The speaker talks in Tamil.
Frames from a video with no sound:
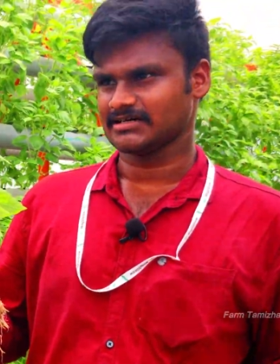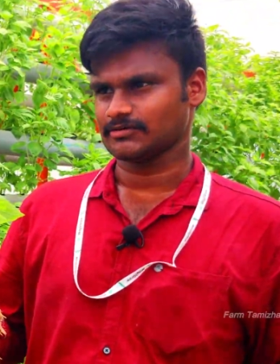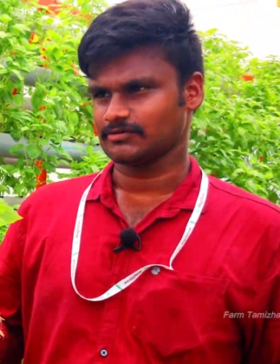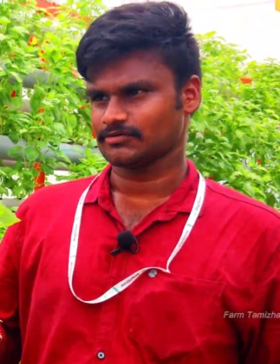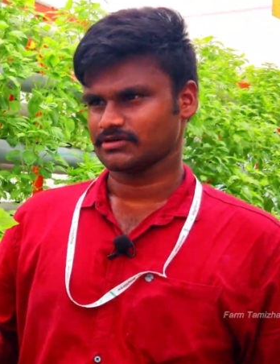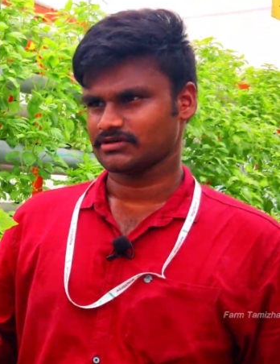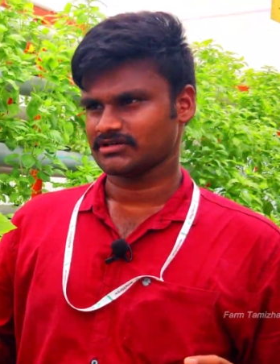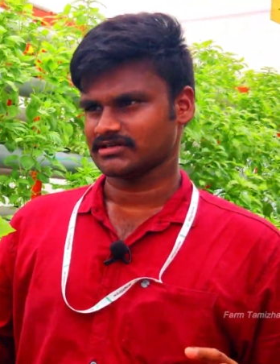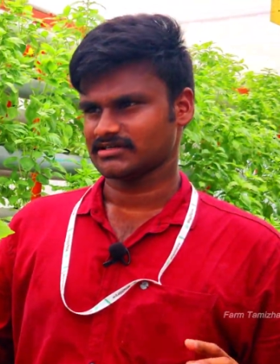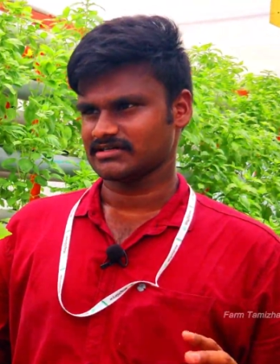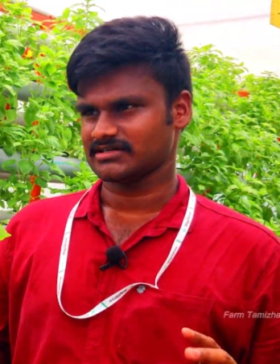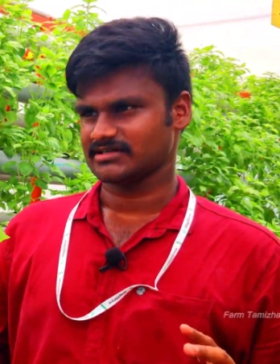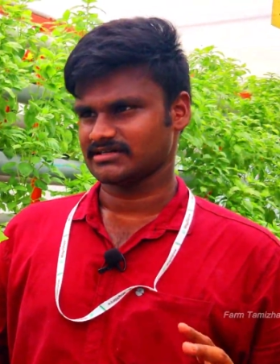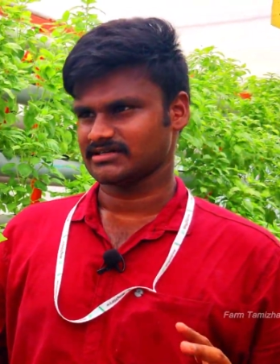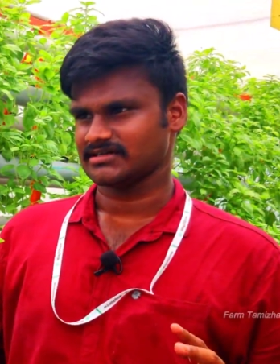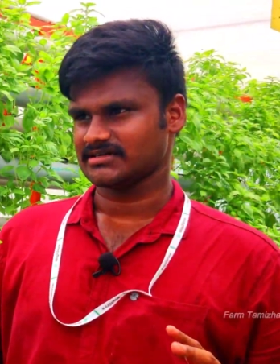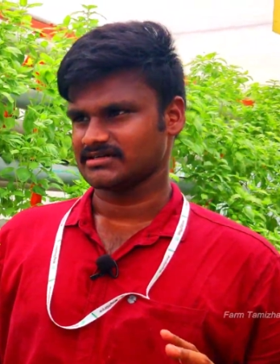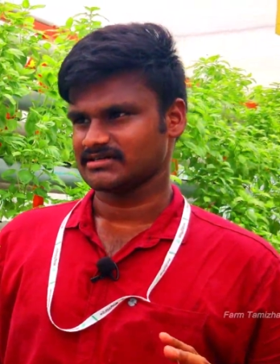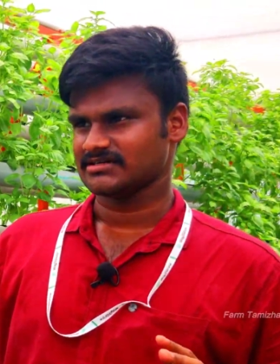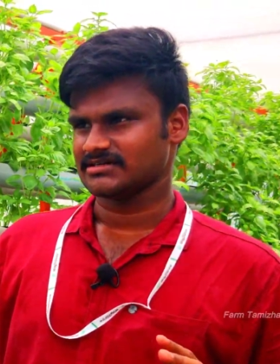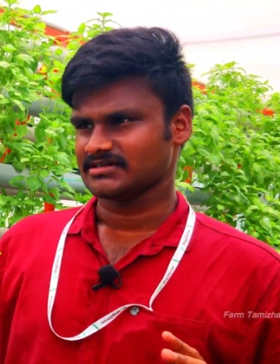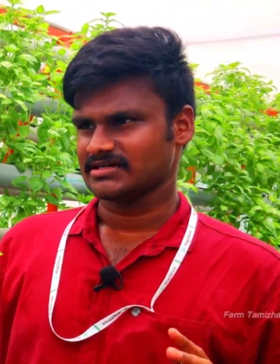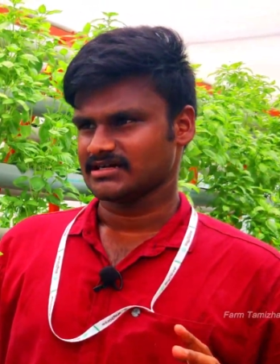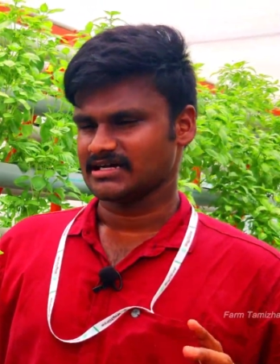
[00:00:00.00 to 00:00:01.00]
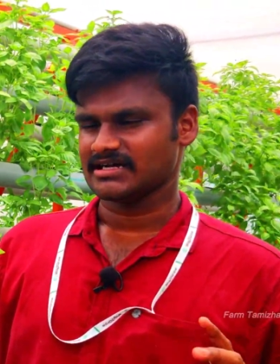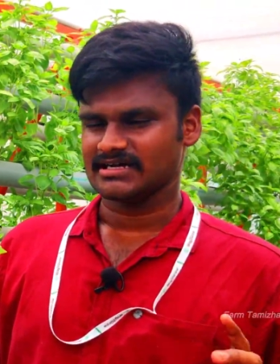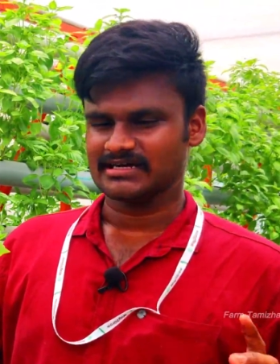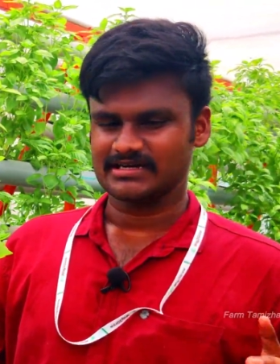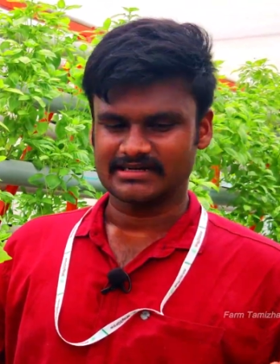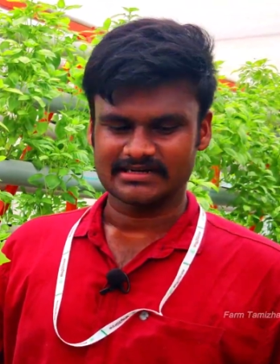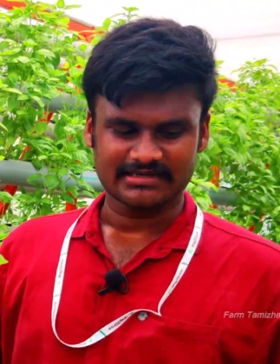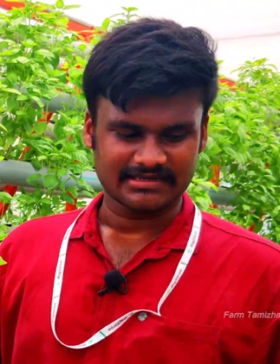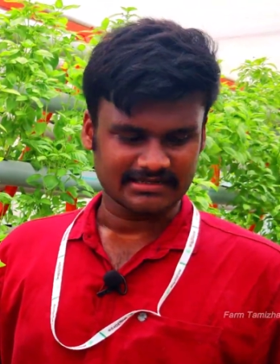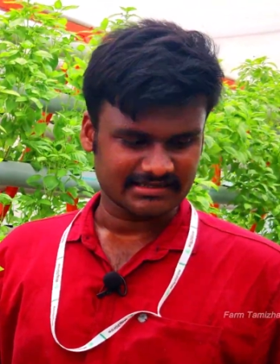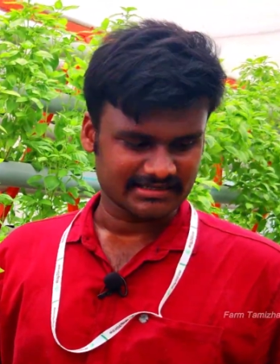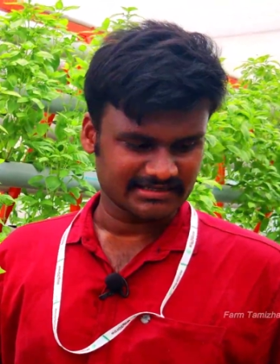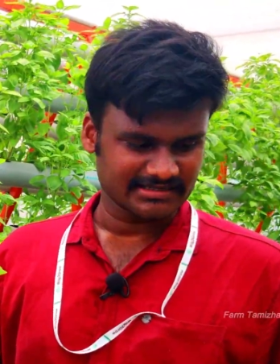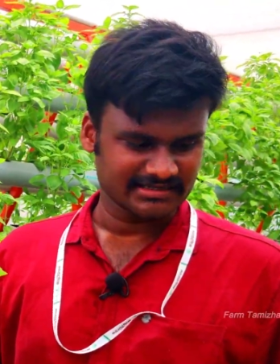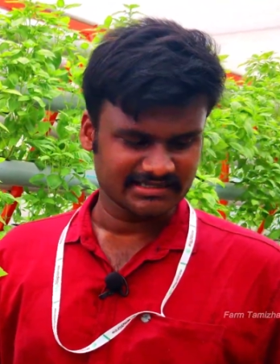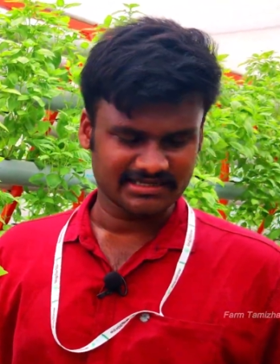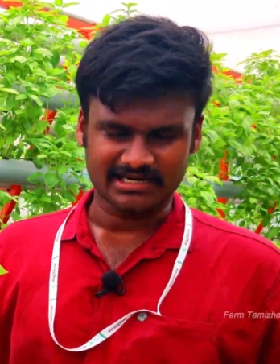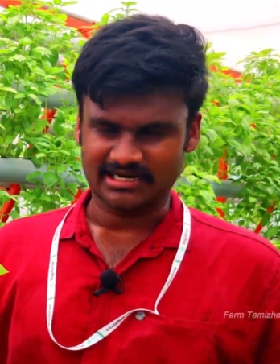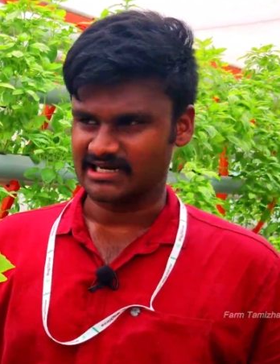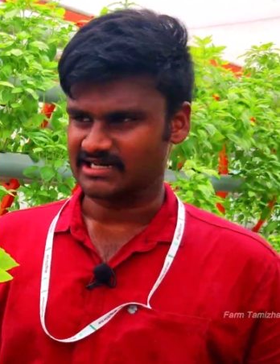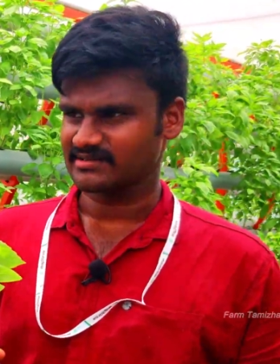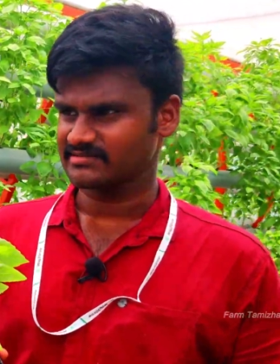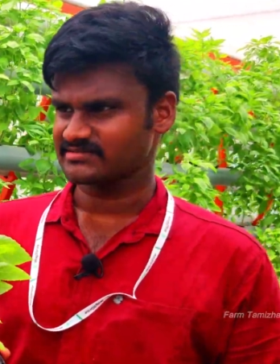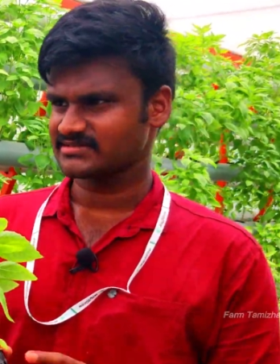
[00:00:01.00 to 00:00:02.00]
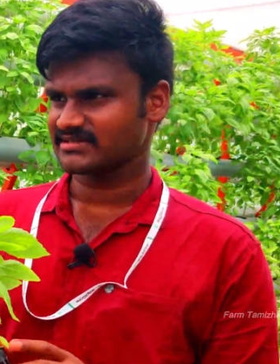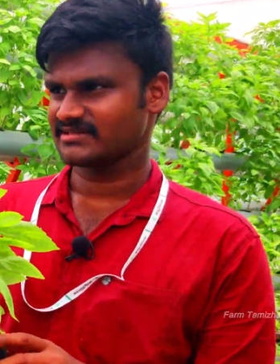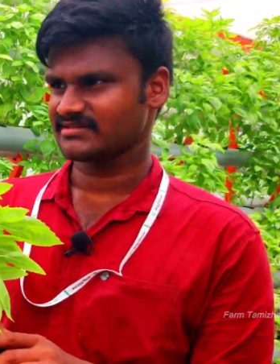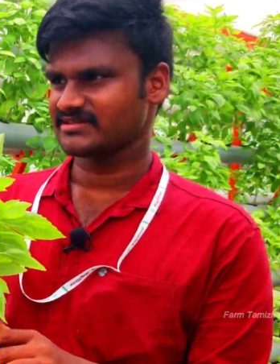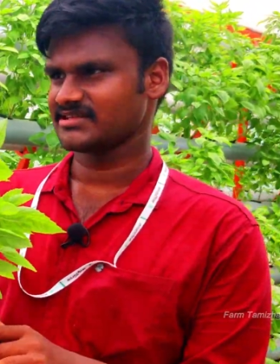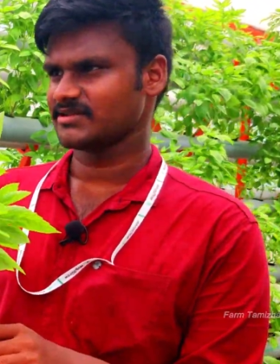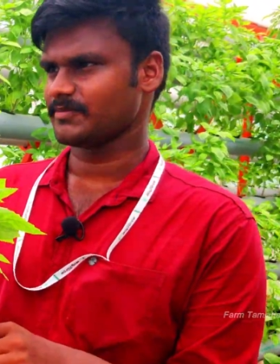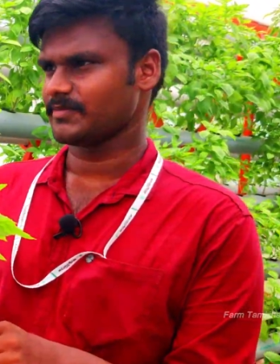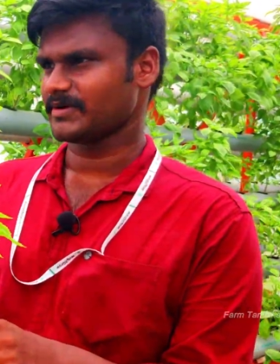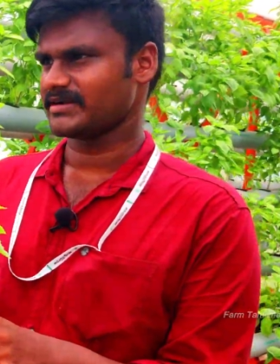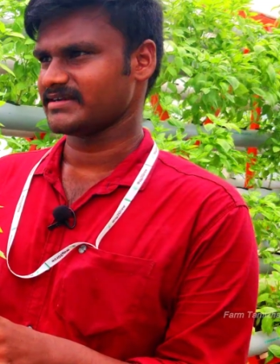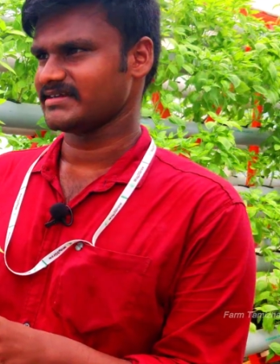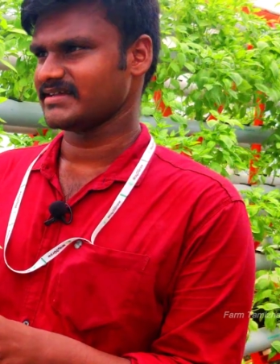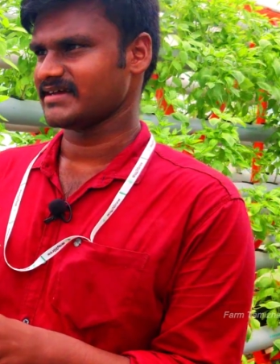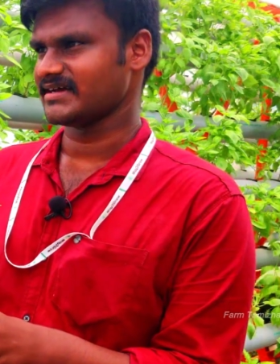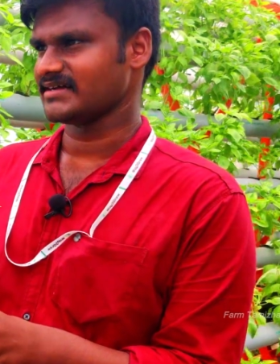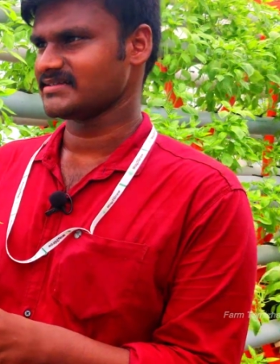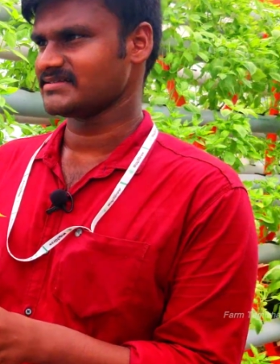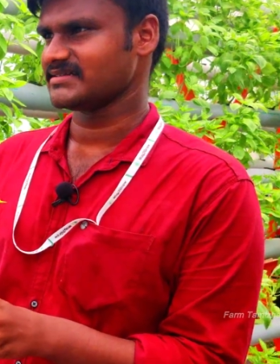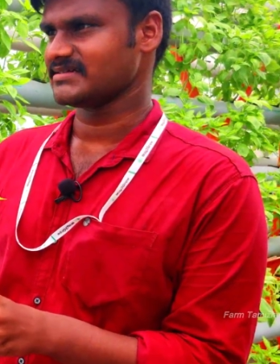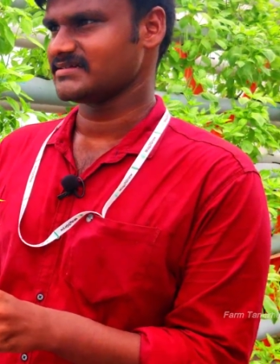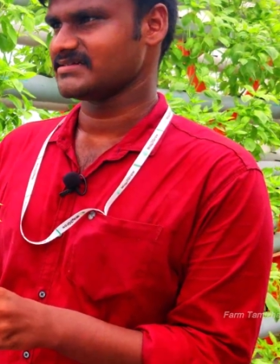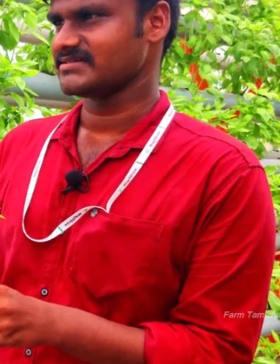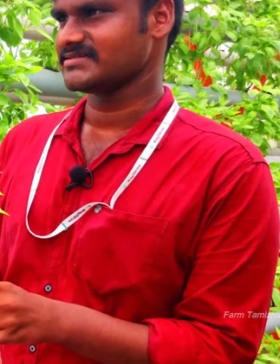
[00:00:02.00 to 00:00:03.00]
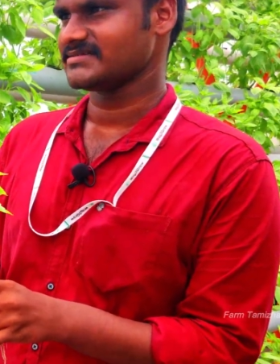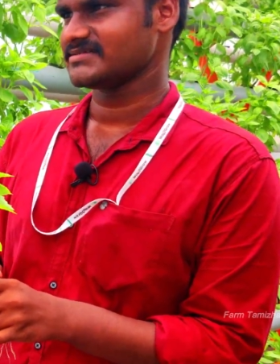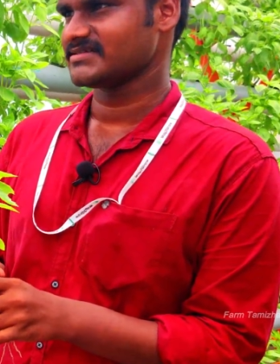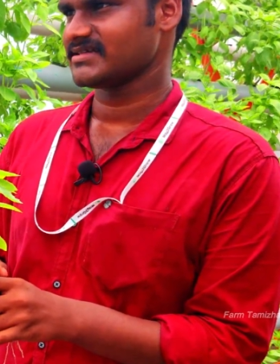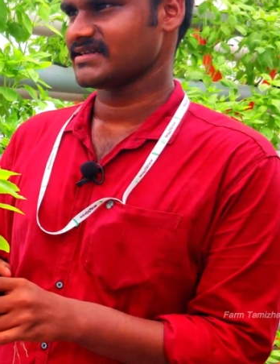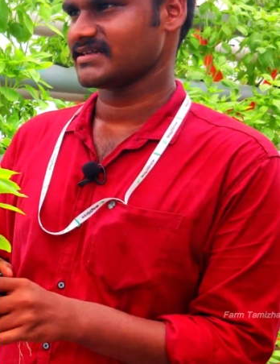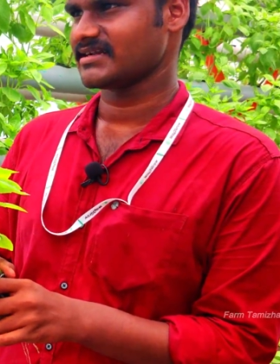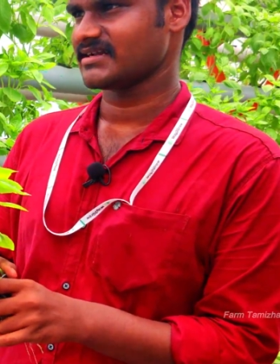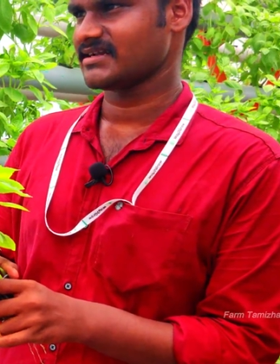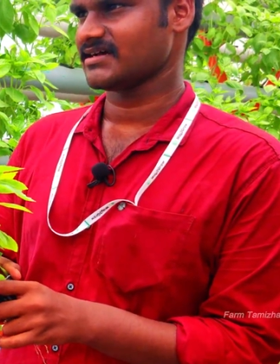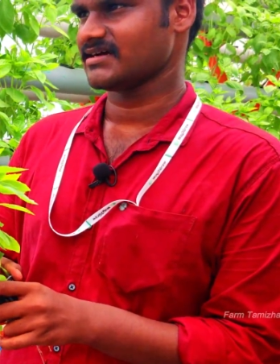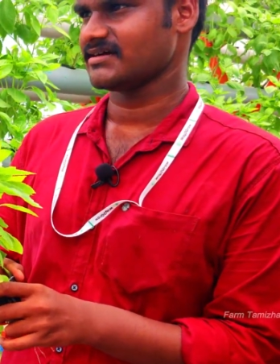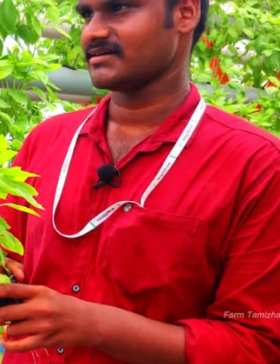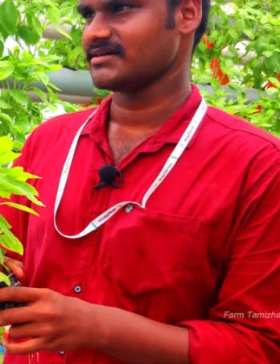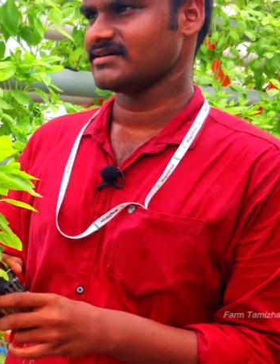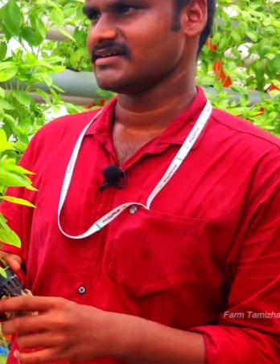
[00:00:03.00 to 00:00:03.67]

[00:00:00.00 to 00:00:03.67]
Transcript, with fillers: ஒரு ரெண்டு ஹாரஸ் வந்து பண்ணியாச்சு சரிங்களா